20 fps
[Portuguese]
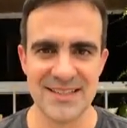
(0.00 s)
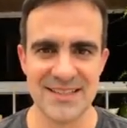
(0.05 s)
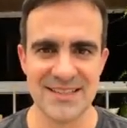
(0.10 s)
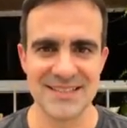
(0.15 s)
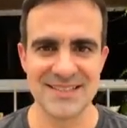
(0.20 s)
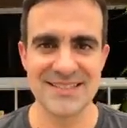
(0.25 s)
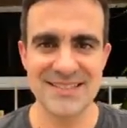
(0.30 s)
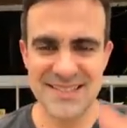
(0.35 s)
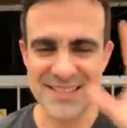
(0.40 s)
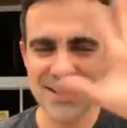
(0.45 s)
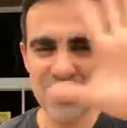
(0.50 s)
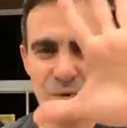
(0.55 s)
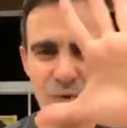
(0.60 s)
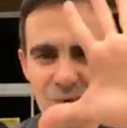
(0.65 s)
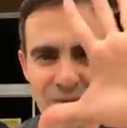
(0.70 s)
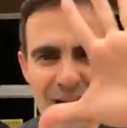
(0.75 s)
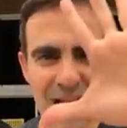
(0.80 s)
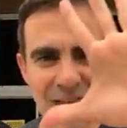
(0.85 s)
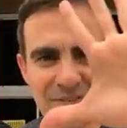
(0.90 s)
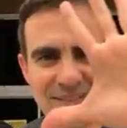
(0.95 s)

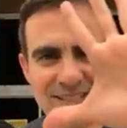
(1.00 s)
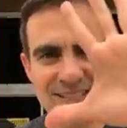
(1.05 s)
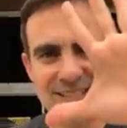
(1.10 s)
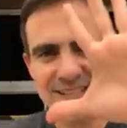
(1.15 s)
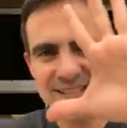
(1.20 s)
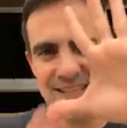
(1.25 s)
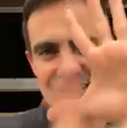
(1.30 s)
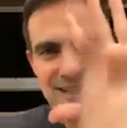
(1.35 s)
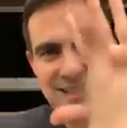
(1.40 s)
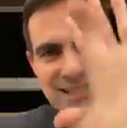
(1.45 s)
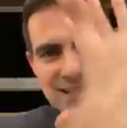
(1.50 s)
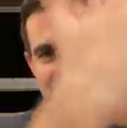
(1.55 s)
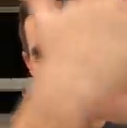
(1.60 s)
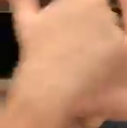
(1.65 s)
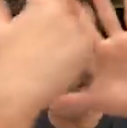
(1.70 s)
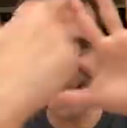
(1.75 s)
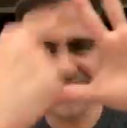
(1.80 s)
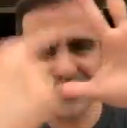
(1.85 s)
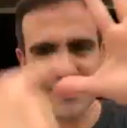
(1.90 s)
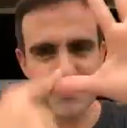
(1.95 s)
Cinco lives
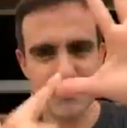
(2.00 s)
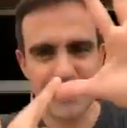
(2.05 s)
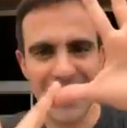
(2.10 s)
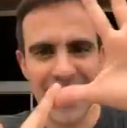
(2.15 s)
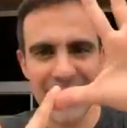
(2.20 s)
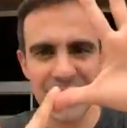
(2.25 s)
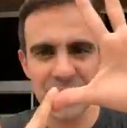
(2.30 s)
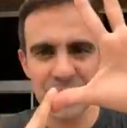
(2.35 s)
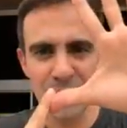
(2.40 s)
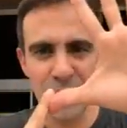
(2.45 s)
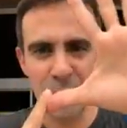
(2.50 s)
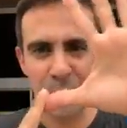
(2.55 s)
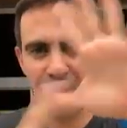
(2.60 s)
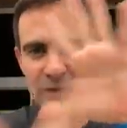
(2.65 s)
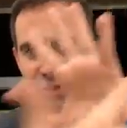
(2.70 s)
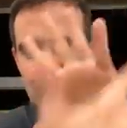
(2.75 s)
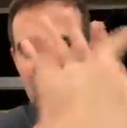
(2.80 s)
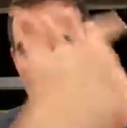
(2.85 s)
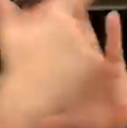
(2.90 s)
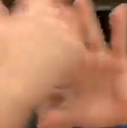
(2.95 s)
seguidas, mais de mil
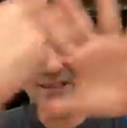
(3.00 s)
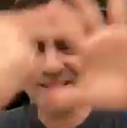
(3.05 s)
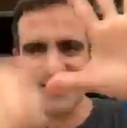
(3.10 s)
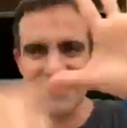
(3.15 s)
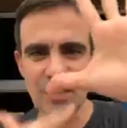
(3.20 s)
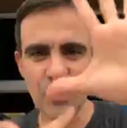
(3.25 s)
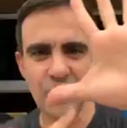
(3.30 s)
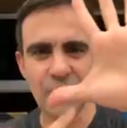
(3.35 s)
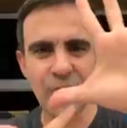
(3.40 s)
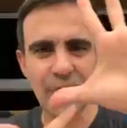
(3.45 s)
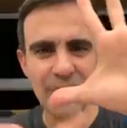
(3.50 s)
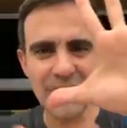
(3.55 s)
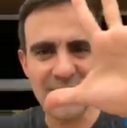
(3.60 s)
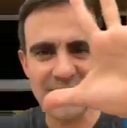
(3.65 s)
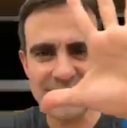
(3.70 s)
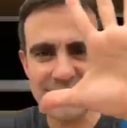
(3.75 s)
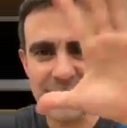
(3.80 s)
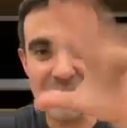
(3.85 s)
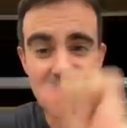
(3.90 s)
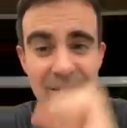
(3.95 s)
pessoas, cinco
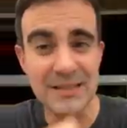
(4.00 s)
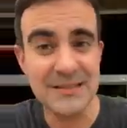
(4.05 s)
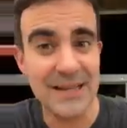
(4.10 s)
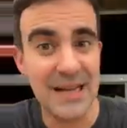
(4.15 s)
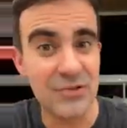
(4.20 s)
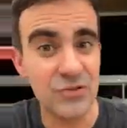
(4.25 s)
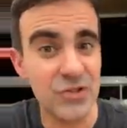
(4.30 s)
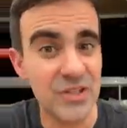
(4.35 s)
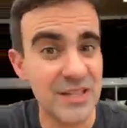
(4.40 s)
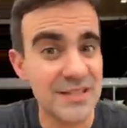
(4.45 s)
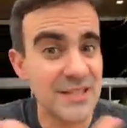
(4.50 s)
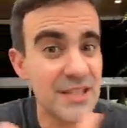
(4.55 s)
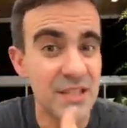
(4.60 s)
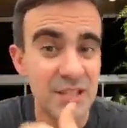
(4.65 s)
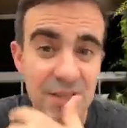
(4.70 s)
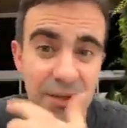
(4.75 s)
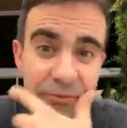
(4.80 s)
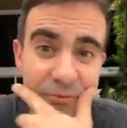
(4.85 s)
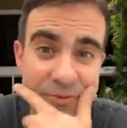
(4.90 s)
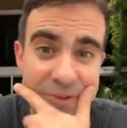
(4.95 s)
famílias alimentadas. Hoje é
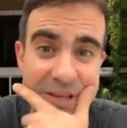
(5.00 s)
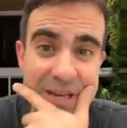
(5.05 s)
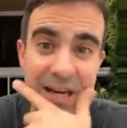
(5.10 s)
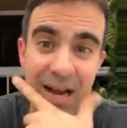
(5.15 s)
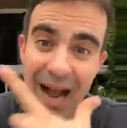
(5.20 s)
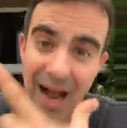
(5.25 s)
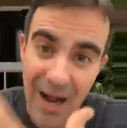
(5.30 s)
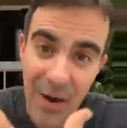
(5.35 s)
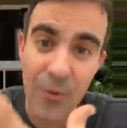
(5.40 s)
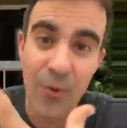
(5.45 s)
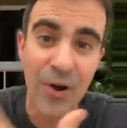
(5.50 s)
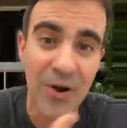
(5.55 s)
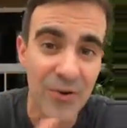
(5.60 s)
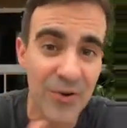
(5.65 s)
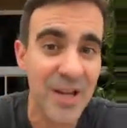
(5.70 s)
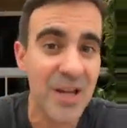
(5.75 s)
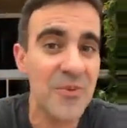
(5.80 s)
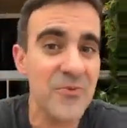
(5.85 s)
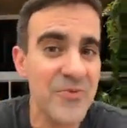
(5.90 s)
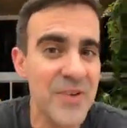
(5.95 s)
sexta-feira. Agora eu
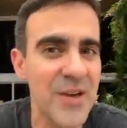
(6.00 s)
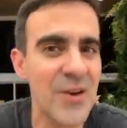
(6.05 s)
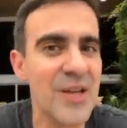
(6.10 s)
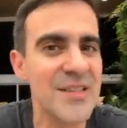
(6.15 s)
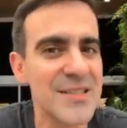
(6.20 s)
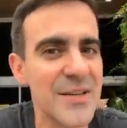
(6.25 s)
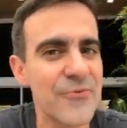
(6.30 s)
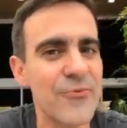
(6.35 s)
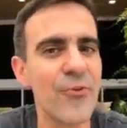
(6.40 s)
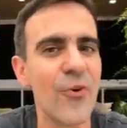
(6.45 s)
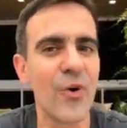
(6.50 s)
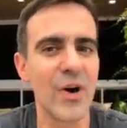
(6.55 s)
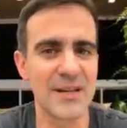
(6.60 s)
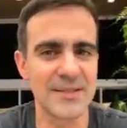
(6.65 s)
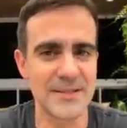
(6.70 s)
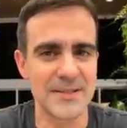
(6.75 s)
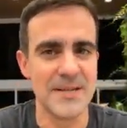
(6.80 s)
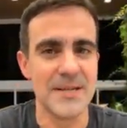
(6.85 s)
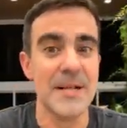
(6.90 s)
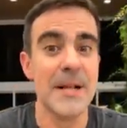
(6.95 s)
quero ver a nossa
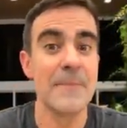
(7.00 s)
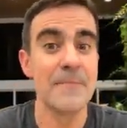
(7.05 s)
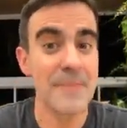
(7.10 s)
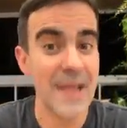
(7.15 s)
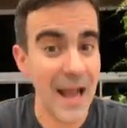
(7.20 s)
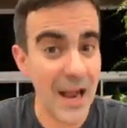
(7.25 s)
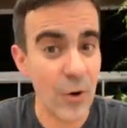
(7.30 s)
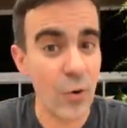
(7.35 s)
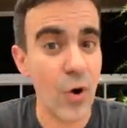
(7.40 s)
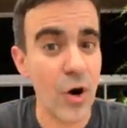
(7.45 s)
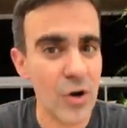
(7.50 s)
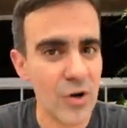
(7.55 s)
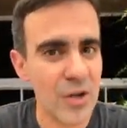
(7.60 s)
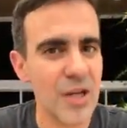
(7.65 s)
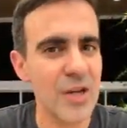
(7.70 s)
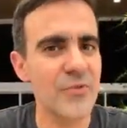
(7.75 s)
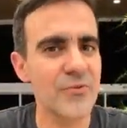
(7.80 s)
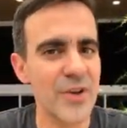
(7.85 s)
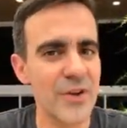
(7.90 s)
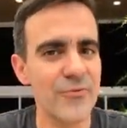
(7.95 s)
força. Agora eu
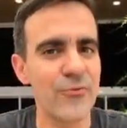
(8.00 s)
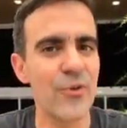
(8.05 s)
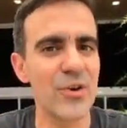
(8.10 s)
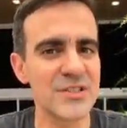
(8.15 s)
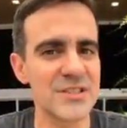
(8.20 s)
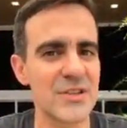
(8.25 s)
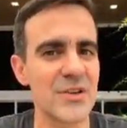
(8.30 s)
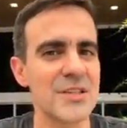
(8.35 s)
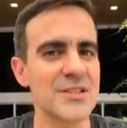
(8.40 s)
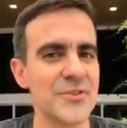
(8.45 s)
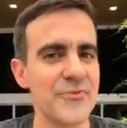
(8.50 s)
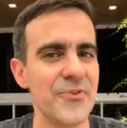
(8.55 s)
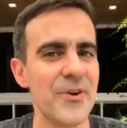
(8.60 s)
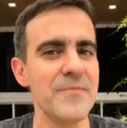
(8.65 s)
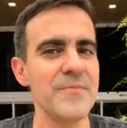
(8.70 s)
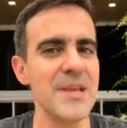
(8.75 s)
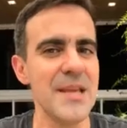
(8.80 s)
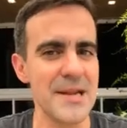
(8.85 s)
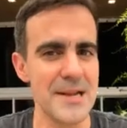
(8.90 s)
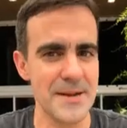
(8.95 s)
quero ver a força da nossa
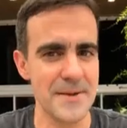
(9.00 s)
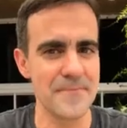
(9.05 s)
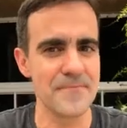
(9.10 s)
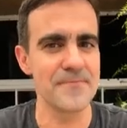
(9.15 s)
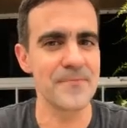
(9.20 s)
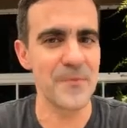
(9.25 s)
família.